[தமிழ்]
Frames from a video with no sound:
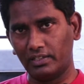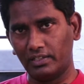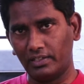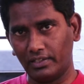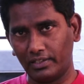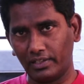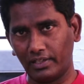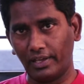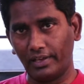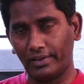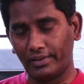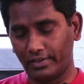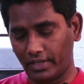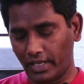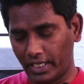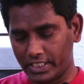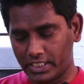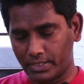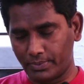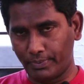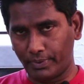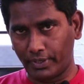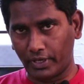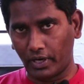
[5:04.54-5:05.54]
இது இங்கே
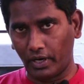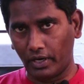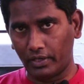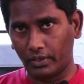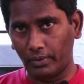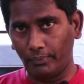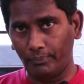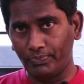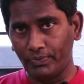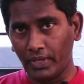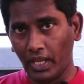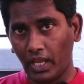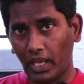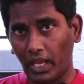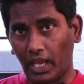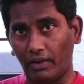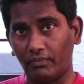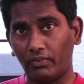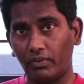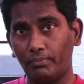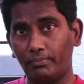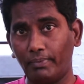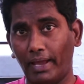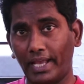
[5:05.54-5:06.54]
அட்ஜ்மெண்ட் காட்டும்
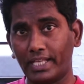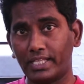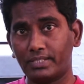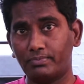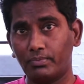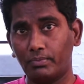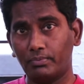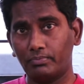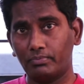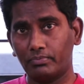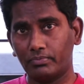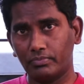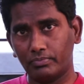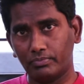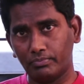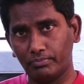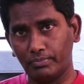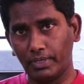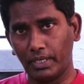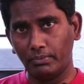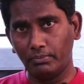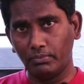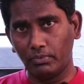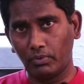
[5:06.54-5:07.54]
எவ்வளோ மேக்ஸிமம்
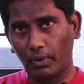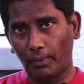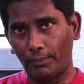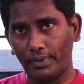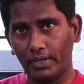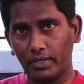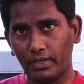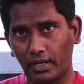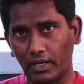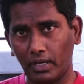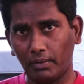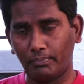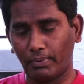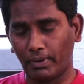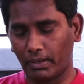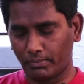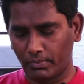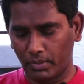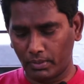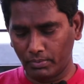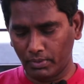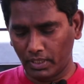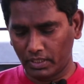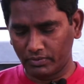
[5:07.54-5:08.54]
மினிமம் அப்படின்னு என்ன பண்ண
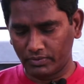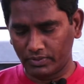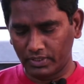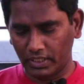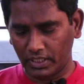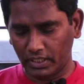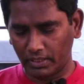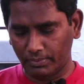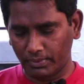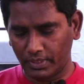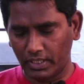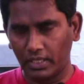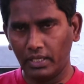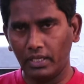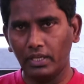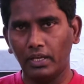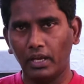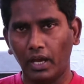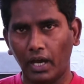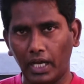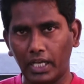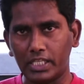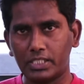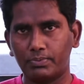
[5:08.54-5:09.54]
முடியுமோ அது வந்து நீங்கள் இப்படி
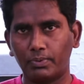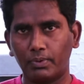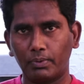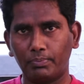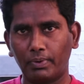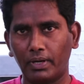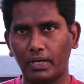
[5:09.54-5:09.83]
அட்ஜ்மெண்ட்